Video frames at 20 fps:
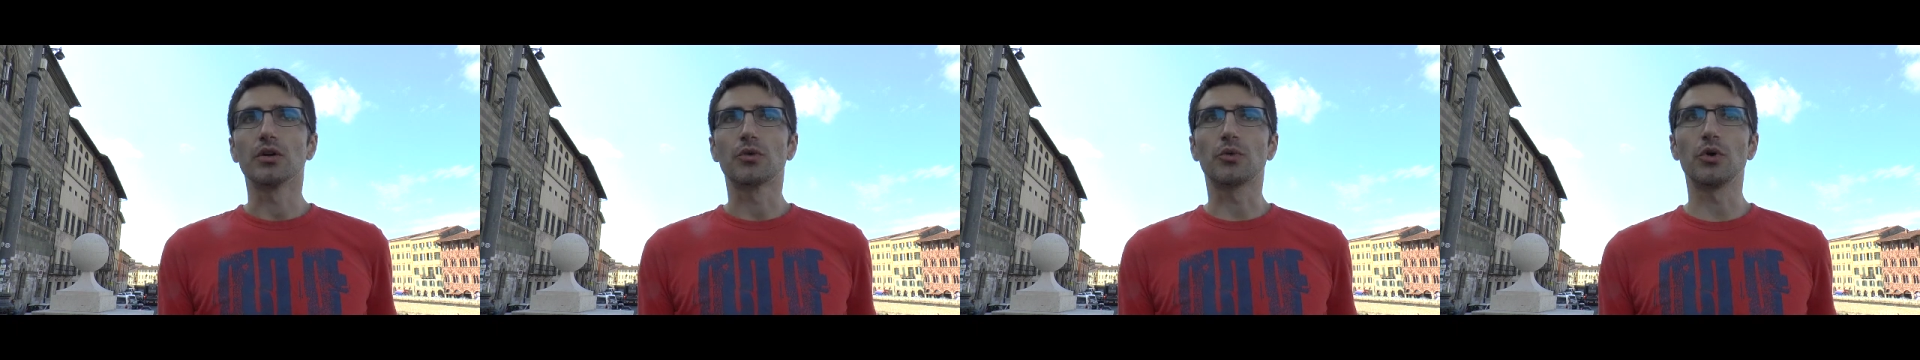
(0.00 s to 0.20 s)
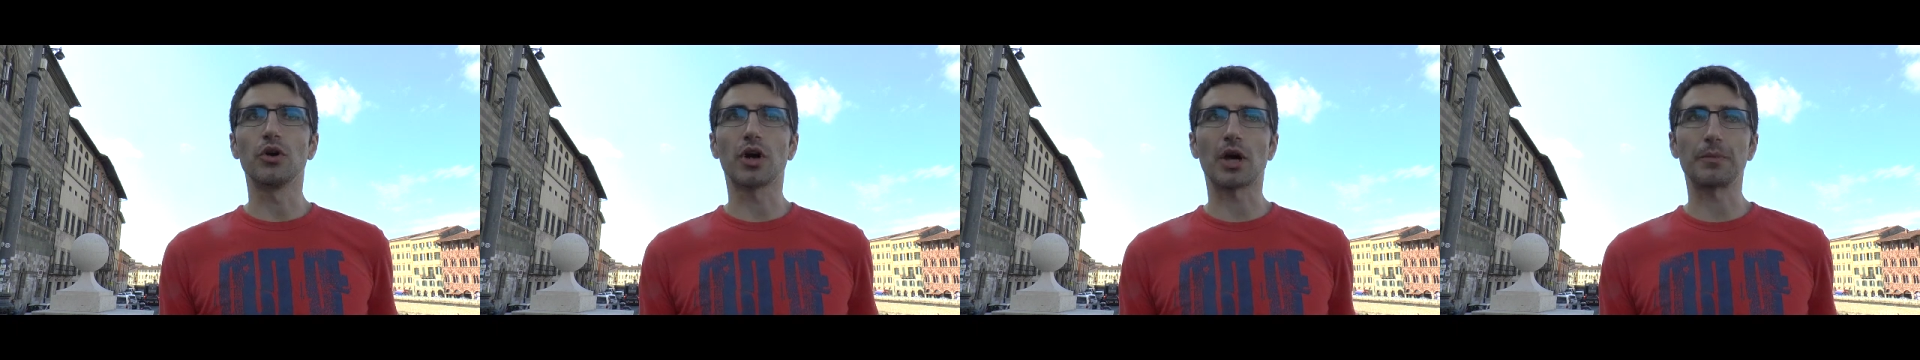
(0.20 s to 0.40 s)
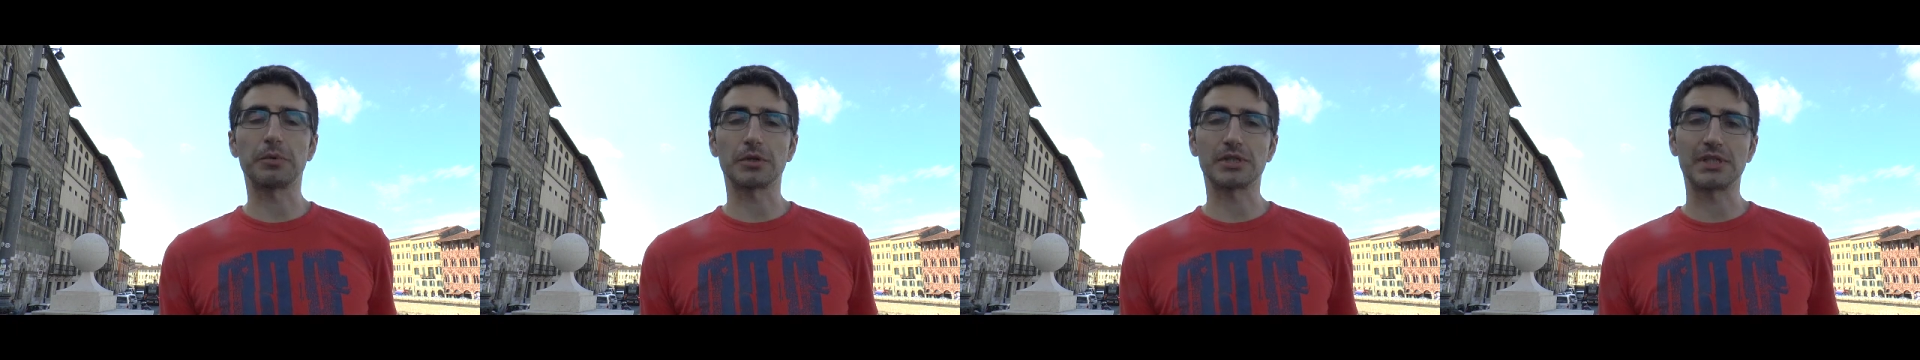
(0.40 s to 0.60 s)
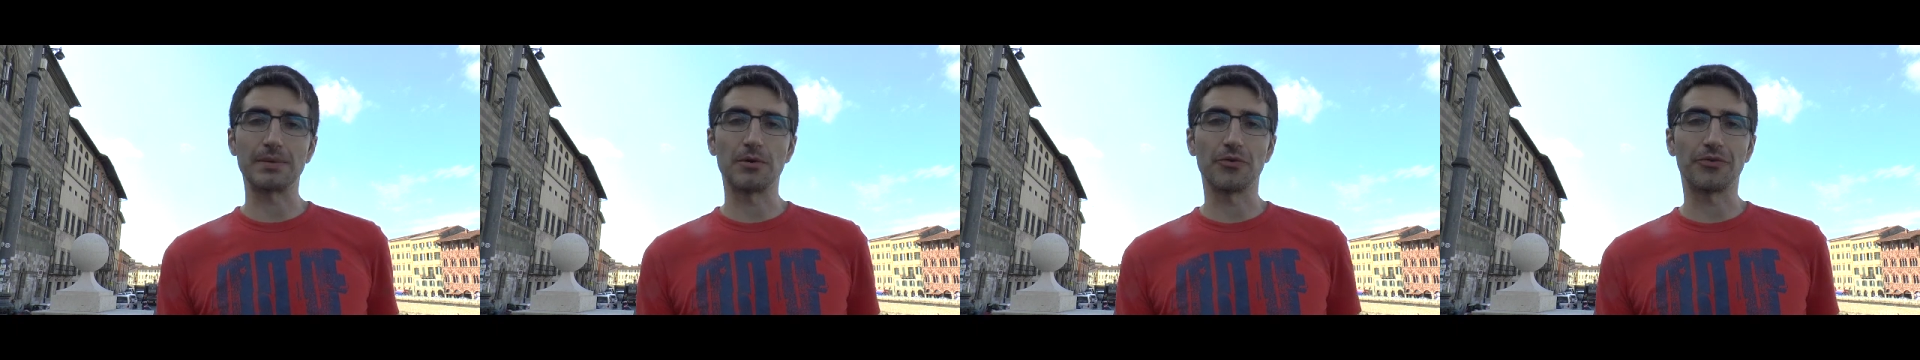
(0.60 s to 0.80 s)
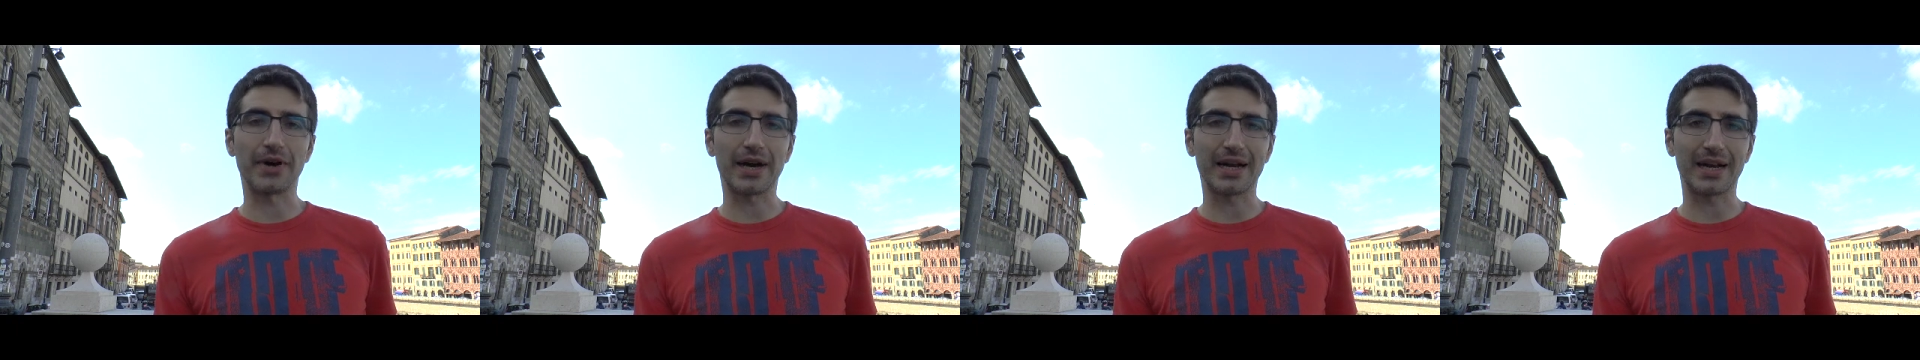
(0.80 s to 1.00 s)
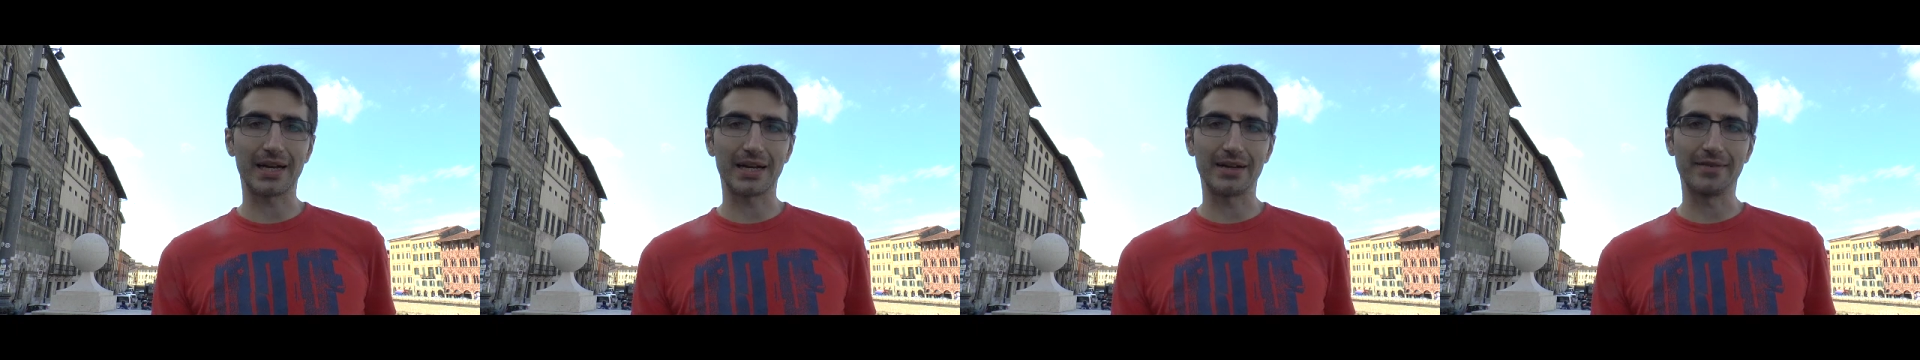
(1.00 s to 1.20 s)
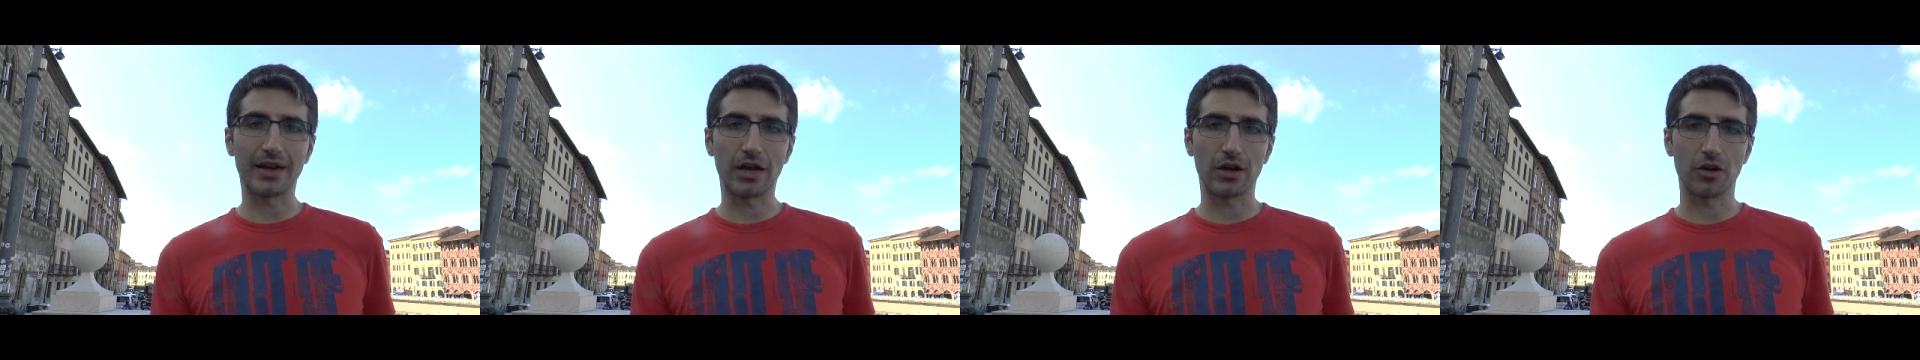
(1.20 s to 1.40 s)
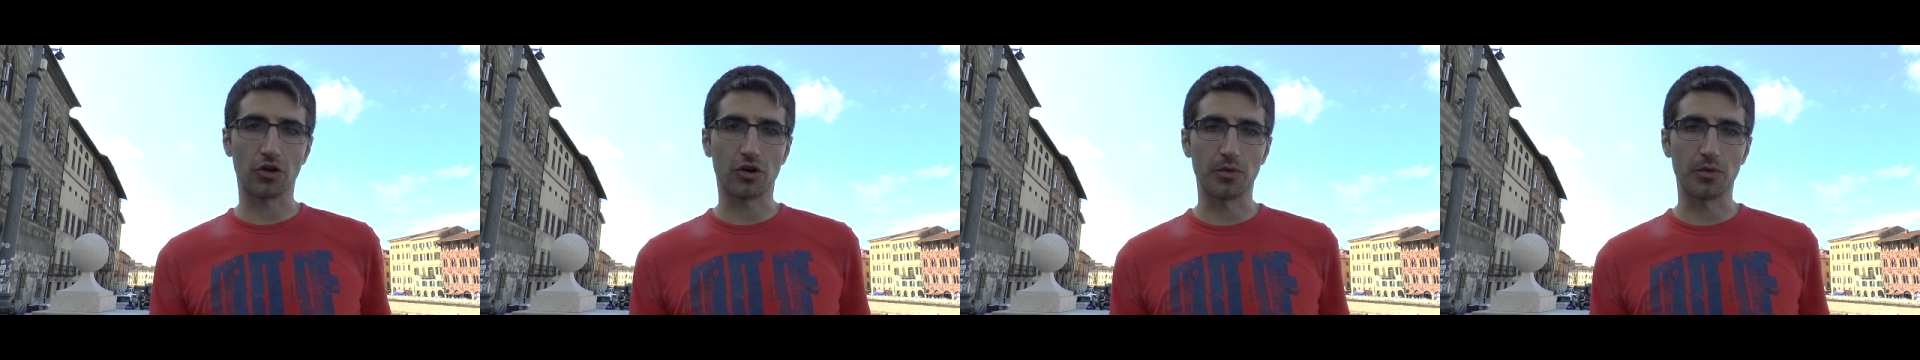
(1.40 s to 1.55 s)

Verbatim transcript: Quello che possiamo fare a livello